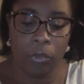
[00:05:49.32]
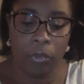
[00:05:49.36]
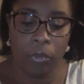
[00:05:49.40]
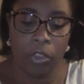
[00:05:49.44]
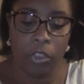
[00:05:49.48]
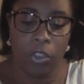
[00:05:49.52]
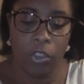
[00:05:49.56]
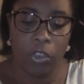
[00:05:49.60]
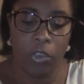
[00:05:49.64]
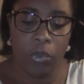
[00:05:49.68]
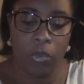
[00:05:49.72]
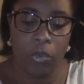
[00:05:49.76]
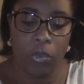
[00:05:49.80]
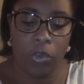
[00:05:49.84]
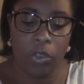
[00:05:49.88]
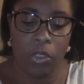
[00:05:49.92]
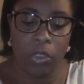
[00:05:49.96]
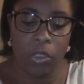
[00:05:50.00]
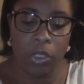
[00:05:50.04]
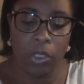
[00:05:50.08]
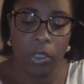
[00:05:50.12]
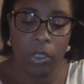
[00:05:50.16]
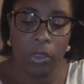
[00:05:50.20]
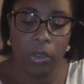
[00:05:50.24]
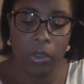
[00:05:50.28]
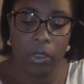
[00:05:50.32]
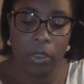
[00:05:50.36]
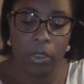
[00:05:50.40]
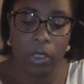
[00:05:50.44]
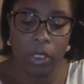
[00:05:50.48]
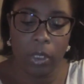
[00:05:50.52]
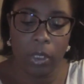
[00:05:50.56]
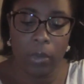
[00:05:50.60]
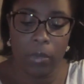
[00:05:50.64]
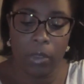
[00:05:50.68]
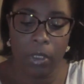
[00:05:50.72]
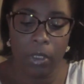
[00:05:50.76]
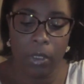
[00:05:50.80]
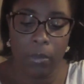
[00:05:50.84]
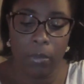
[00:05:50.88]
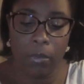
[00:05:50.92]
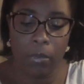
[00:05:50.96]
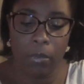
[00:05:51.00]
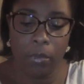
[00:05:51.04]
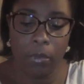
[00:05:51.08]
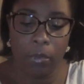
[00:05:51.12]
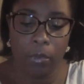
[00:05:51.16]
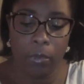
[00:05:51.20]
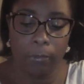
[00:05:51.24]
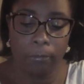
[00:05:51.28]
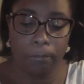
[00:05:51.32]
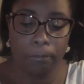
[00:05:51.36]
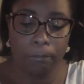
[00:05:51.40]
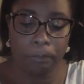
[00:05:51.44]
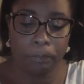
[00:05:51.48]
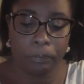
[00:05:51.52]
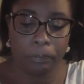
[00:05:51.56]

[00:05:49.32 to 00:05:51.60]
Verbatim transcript: Donc ils disent que c'est très, très bien pour